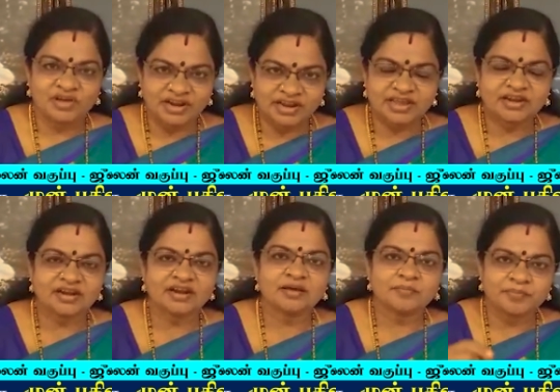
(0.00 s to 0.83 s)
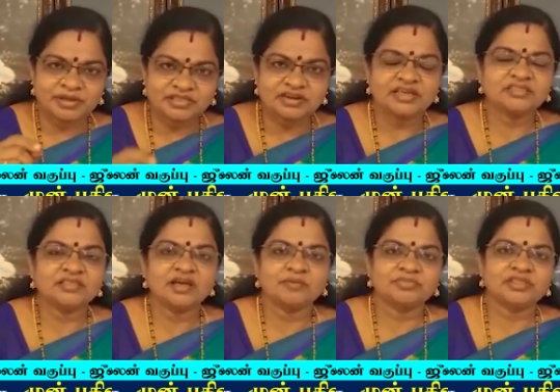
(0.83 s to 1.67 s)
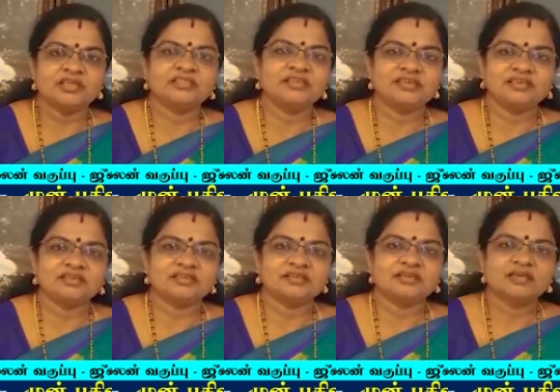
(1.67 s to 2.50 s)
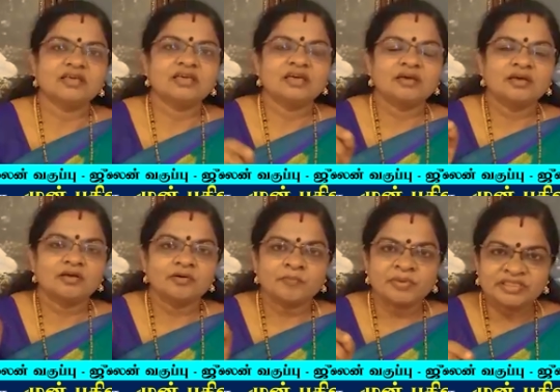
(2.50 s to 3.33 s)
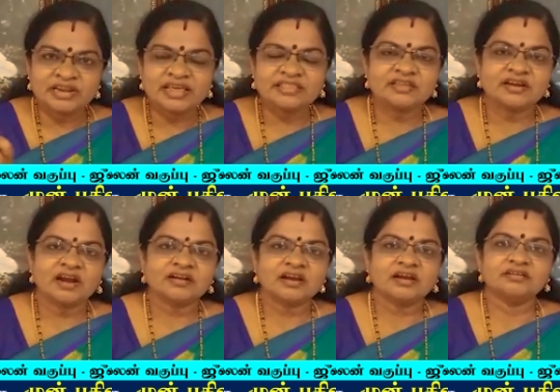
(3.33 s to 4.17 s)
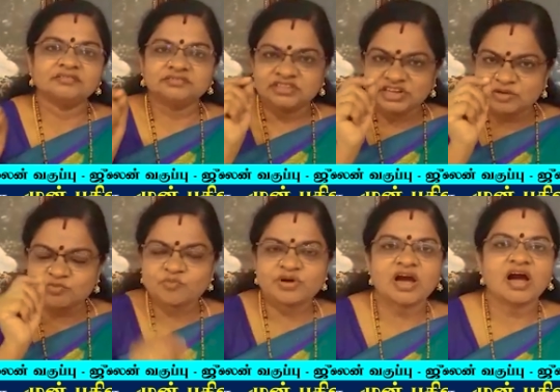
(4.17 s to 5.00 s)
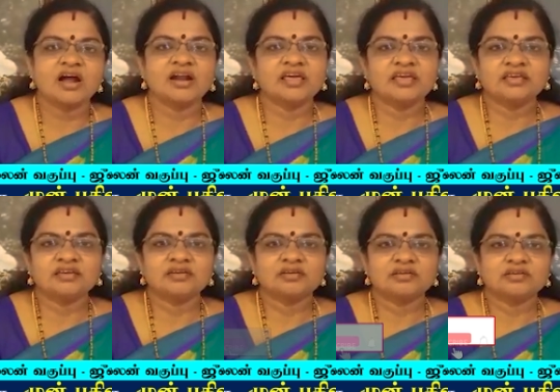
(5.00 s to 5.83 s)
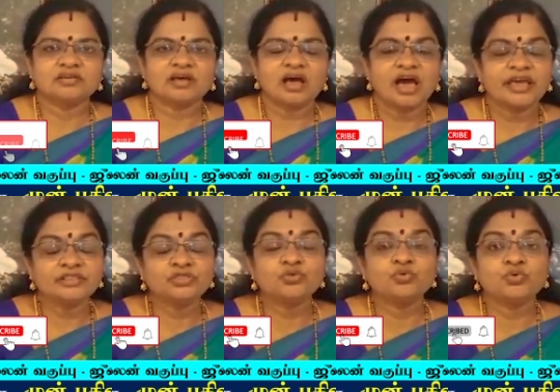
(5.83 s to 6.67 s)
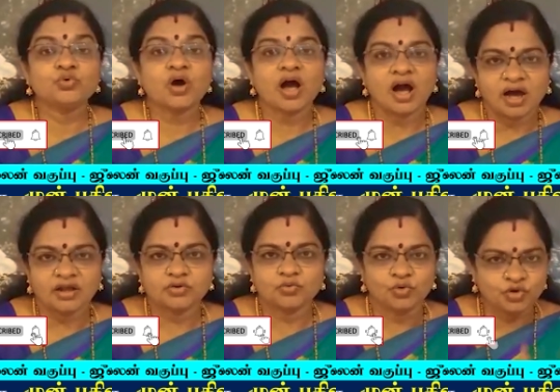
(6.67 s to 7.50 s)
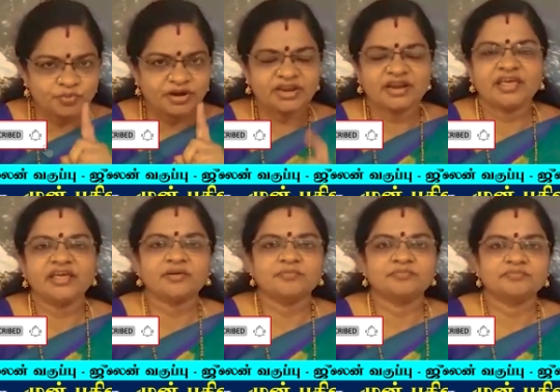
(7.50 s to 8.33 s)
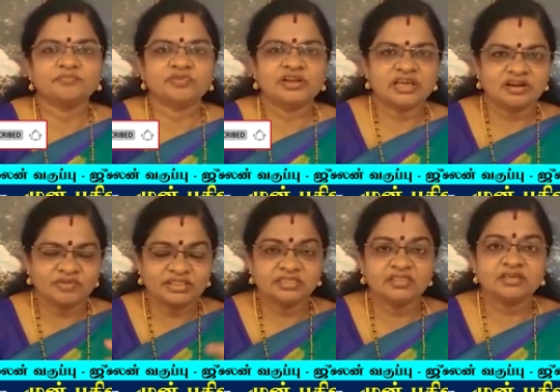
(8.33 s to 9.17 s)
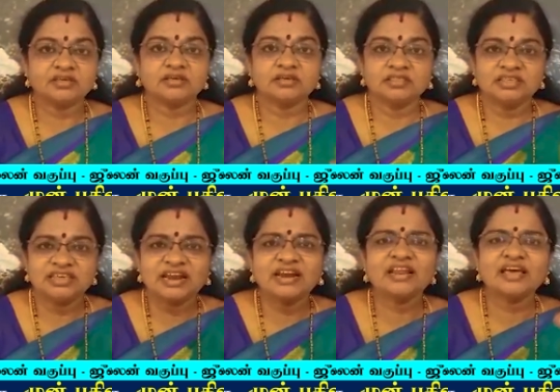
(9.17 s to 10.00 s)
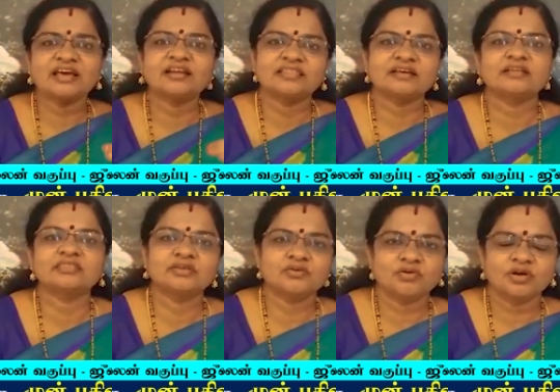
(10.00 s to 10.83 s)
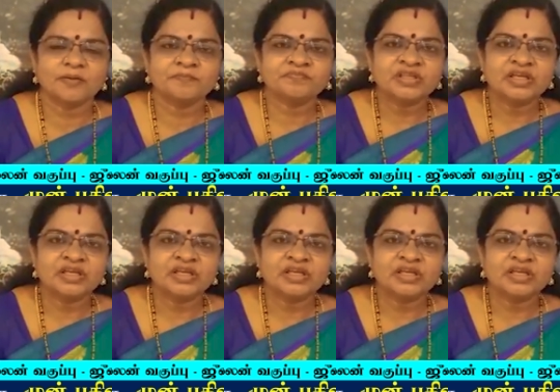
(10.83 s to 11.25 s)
வருகின்ற பதினைந்தாம் தேதி பதினைந்து நாட்கள் தினமும் காலை ஐந்து டு ஆறு ஒரு மணி நேரம் நீங்கள் வந்து இது என்னங்கிறத கற்றுக்கோங்க